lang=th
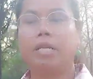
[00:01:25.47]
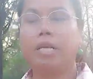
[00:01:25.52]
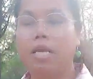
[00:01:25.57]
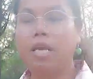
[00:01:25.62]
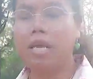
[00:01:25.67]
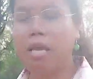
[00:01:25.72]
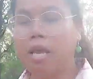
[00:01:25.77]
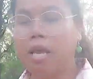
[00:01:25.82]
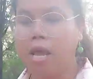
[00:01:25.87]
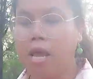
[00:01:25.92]

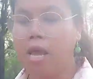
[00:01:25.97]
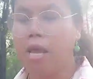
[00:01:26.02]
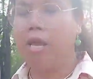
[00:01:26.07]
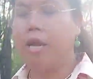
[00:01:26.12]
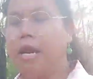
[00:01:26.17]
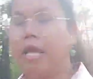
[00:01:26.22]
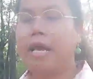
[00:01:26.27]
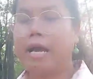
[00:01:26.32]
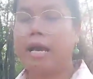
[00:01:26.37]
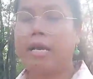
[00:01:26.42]
ที่
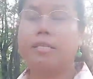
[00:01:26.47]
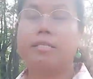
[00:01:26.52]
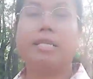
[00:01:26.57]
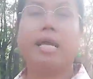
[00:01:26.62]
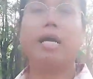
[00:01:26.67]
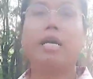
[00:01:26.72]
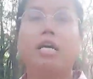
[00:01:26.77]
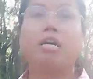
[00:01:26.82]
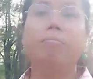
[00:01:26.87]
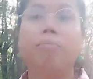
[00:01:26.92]
ในการส
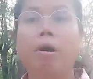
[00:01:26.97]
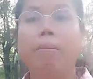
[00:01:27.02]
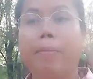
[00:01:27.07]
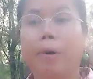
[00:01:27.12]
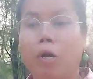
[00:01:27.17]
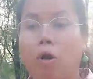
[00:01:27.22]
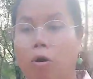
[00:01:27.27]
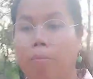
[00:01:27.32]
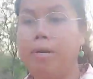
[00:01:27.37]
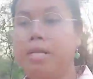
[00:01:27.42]
ร้างขึ้นเพื่อป
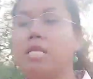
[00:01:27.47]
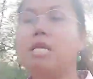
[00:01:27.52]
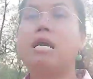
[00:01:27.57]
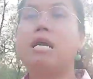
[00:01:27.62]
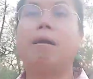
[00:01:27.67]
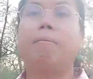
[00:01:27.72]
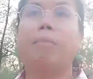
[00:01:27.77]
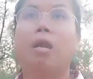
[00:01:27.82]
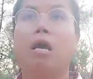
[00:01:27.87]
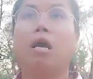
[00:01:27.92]
ระกอบพิธีก
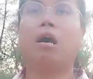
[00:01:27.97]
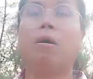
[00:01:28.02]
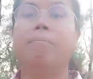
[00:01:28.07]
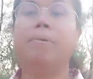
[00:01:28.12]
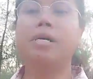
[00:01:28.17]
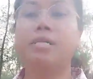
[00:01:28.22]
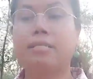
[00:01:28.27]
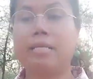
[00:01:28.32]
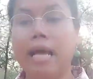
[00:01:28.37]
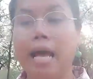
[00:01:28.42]
รรมและก็
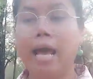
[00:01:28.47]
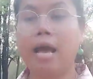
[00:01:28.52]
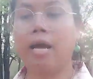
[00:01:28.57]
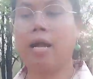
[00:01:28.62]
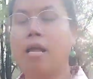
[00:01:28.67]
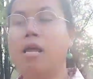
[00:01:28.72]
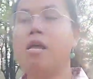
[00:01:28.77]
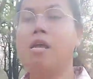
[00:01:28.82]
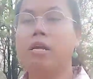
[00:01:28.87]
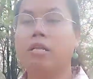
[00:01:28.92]
เพื่อสร้าง
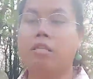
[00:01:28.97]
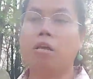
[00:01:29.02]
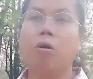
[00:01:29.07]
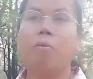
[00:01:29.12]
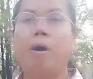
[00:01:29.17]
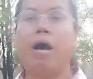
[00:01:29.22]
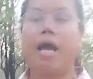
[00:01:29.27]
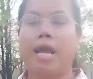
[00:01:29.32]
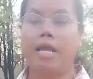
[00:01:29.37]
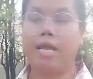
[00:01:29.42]
ถ
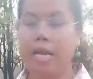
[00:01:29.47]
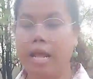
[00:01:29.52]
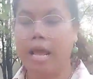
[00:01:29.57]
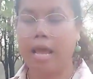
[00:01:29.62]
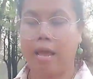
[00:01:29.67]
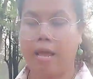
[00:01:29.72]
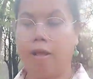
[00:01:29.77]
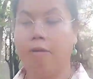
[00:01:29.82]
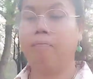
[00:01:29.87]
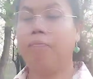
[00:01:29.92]
วายแด่
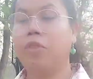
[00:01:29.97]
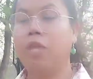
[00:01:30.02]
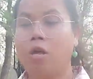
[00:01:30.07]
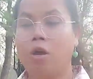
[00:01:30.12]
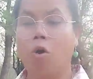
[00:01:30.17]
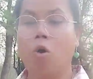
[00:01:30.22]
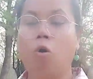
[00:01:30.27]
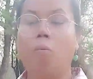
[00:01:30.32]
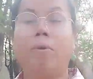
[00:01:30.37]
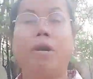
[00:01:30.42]

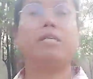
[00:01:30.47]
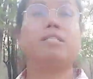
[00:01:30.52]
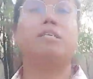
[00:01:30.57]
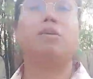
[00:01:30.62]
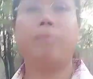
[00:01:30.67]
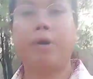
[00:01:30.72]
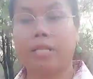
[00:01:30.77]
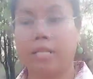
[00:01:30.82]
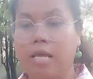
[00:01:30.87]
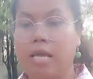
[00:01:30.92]
องค์พระศิ
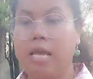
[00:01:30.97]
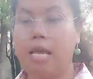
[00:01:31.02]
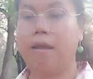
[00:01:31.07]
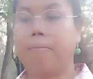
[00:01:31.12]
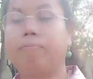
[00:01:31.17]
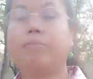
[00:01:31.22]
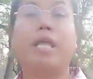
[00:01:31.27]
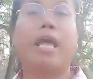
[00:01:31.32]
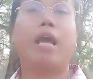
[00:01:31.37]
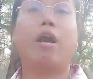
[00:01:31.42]
วเทพ
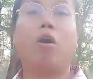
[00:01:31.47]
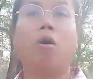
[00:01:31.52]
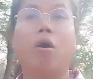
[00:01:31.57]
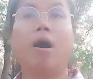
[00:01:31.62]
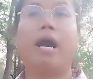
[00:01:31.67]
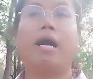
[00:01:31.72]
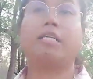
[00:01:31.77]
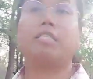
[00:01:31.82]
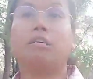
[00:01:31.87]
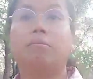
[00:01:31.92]
แต่ก็
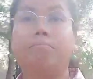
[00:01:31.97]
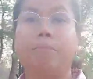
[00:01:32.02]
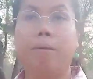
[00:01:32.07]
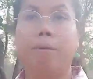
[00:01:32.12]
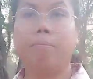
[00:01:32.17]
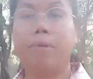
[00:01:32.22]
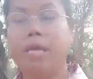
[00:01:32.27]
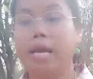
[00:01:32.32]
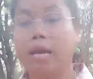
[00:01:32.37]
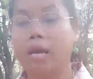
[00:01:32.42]
อาจจะเป็น
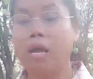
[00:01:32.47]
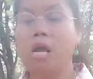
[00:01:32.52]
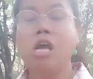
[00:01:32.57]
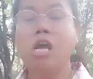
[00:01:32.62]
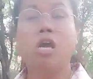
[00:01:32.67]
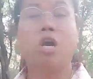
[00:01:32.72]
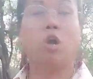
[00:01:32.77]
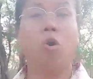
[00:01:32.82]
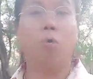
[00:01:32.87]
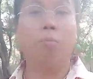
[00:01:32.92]
เพียง
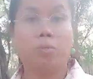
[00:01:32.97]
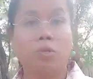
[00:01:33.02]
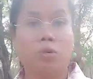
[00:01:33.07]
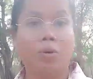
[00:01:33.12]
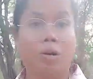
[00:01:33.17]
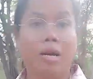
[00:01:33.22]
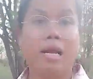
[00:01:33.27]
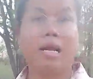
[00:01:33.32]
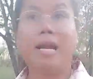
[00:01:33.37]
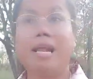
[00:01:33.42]
กลุ่มชน
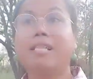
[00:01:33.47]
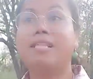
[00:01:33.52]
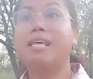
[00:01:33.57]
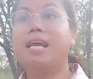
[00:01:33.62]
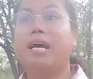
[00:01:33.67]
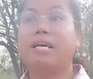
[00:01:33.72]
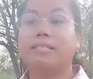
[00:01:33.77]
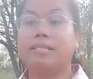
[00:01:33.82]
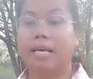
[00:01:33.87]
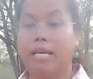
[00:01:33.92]
เล็กๆที่
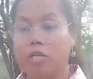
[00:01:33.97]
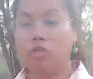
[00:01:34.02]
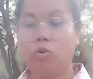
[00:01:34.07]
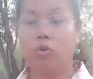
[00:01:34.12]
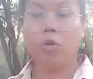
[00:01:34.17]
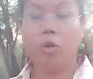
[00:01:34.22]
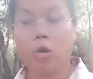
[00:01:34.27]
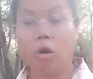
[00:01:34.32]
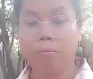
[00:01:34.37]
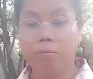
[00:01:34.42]
อาศัยอยู่
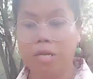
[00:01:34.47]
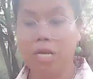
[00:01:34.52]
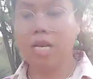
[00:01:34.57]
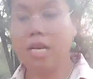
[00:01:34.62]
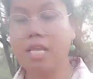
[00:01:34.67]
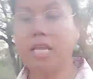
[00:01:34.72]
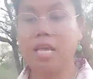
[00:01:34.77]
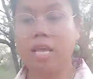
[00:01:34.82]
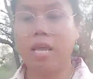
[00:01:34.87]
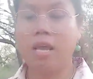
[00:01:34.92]
โดยรอบที่
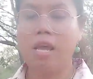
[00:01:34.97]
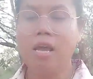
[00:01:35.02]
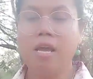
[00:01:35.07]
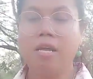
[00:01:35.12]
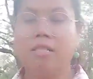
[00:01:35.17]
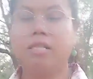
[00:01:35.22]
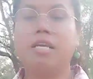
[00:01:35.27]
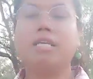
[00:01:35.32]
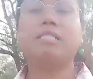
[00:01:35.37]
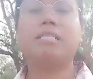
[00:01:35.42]
นี่
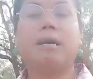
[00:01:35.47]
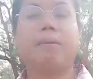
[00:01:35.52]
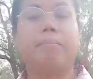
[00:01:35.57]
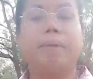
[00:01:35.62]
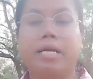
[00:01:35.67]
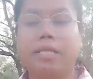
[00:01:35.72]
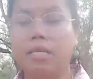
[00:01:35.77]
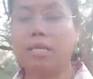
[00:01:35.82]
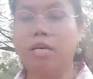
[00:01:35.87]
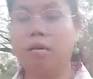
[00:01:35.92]
ที่จะมา
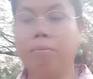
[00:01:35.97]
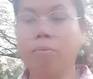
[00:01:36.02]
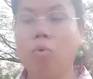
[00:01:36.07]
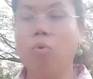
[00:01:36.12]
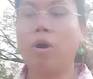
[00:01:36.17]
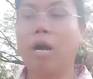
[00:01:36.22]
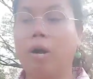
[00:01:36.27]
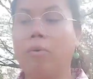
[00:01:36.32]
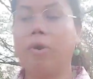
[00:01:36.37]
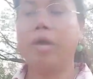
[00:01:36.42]
ถือภู
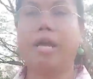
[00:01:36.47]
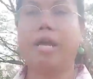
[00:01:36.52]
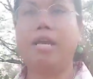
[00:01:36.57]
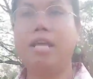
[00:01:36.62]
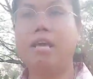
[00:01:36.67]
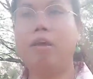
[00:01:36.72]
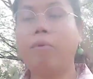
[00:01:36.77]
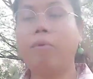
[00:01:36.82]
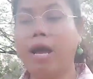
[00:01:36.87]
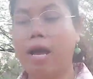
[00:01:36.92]
เขาแห่ง
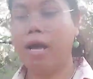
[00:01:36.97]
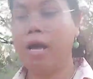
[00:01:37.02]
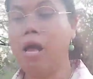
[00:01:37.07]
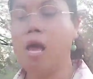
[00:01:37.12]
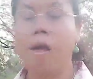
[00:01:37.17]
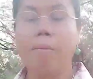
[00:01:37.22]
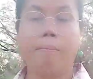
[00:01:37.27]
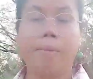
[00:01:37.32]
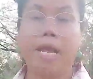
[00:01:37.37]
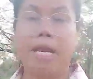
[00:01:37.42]
นี้ว่า
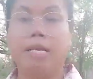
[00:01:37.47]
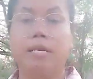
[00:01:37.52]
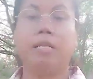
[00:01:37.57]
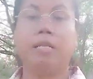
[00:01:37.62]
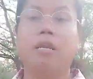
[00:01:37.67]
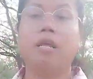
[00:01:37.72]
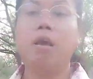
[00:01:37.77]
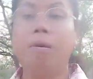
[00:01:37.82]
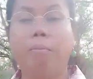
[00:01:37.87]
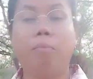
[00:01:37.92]
เป็น
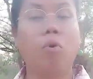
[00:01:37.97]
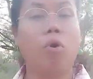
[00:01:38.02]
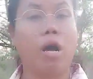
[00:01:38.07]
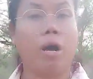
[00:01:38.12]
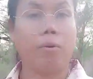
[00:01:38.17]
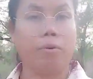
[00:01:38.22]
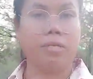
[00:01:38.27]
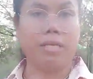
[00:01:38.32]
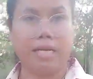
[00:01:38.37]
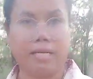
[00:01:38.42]
ภู
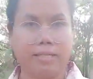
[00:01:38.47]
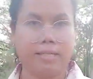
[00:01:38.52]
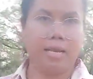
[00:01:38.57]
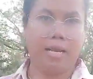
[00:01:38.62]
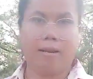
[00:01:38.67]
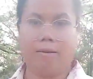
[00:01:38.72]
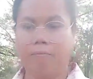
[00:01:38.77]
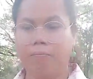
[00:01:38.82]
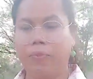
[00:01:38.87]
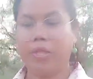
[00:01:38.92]
เขาศักดิ์สิท
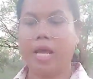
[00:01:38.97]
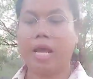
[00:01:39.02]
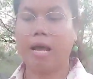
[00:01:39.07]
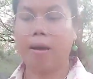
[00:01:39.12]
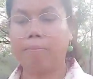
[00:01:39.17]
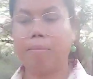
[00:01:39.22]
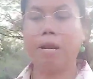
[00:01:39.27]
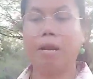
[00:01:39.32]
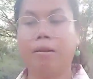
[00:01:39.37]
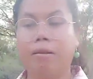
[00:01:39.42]
ธิ์นะคะ
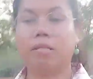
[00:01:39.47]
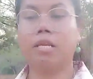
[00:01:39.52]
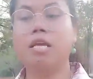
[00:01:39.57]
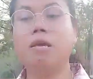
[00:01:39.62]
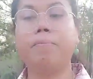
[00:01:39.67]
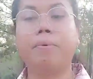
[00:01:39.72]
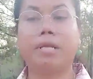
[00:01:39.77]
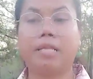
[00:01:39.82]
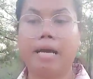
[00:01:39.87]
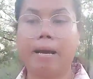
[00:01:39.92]
เป็นที่
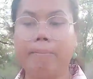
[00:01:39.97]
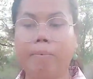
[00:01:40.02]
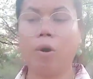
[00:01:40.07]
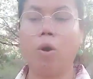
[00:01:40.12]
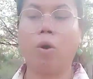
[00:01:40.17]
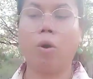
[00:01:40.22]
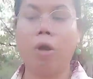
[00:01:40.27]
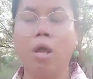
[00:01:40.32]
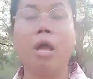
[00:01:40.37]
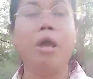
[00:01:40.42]
ประทับข
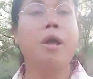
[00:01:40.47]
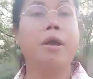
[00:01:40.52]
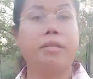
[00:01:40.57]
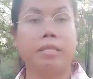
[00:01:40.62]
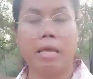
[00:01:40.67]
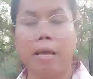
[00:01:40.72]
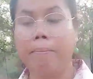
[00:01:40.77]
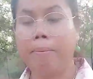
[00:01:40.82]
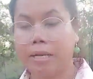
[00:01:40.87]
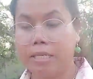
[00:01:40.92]
อง
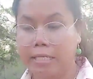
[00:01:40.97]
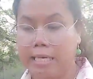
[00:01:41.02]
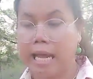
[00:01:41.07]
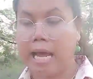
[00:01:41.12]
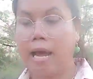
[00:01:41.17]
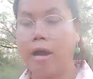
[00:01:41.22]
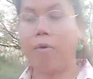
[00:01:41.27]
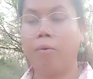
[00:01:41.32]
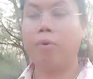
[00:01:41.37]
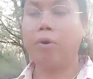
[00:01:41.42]
เทพเจ้า
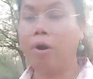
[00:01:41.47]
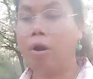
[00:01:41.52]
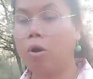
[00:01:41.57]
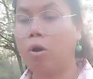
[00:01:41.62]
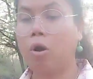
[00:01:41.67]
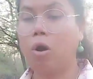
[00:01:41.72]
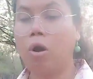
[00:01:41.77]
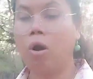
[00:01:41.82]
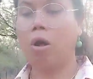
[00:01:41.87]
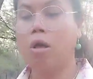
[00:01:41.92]
แล้ว
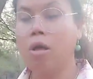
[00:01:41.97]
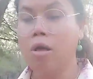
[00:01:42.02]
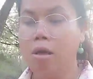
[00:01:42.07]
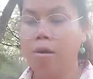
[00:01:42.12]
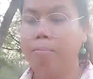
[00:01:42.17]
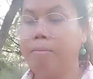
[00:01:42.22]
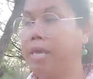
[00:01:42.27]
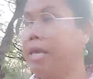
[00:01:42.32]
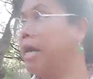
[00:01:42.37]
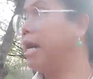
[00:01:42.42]
ก็
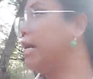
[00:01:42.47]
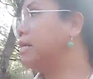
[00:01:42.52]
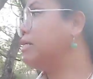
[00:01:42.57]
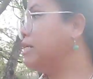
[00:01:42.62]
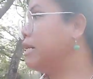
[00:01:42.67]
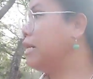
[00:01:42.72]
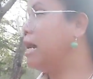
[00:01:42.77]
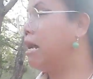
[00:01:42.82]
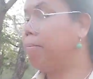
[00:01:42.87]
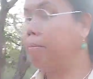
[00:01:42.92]
มีการจั
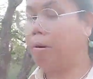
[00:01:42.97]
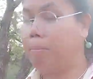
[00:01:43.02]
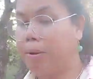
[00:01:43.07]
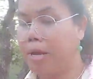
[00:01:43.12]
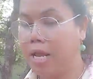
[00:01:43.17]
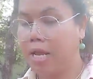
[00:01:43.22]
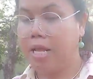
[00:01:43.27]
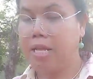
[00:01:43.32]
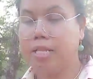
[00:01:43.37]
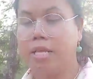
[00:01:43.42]
ดงานประเพ
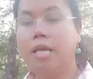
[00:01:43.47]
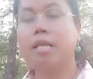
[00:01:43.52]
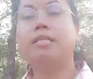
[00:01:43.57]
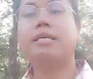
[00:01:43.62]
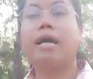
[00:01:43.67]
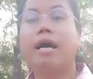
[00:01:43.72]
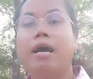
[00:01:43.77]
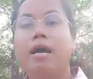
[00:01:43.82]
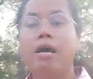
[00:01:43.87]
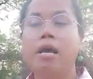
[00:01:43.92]
ณีที่
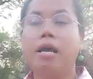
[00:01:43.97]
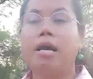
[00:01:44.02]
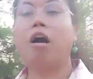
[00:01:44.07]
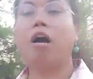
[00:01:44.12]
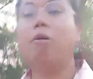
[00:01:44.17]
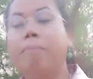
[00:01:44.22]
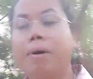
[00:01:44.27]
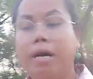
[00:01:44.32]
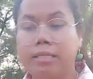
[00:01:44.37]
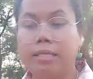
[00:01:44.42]
จะเข้า
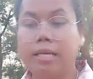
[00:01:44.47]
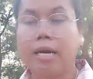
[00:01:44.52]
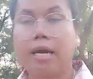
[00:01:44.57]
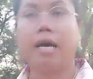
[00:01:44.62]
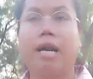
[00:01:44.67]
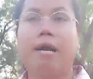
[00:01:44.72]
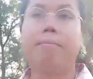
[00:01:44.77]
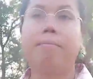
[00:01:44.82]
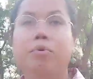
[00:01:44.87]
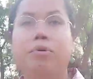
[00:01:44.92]
มาสักกา
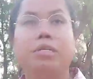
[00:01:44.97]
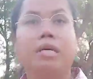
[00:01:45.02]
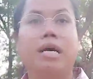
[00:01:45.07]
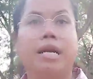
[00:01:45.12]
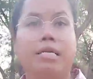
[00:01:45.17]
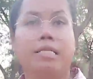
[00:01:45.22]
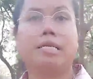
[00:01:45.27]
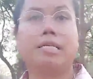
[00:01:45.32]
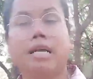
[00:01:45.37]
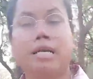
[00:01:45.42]
ระบูชา
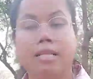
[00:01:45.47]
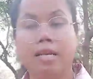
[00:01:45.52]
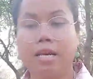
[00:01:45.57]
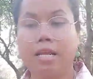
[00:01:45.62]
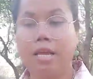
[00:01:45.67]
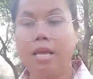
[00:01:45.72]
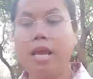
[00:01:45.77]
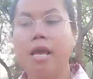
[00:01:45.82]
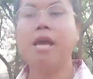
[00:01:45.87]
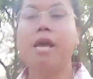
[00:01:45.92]
ในสถานที่
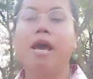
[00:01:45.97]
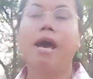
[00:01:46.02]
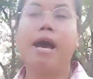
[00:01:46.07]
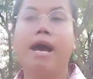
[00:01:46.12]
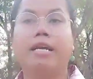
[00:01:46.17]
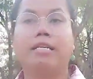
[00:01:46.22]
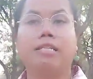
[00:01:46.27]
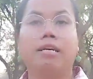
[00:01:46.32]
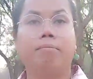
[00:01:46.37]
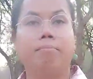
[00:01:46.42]
นี้
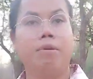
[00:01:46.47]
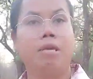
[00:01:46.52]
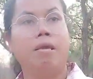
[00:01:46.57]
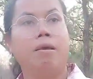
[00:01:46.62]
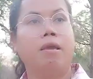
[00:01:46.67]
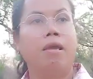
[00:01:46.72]
อาจจะมี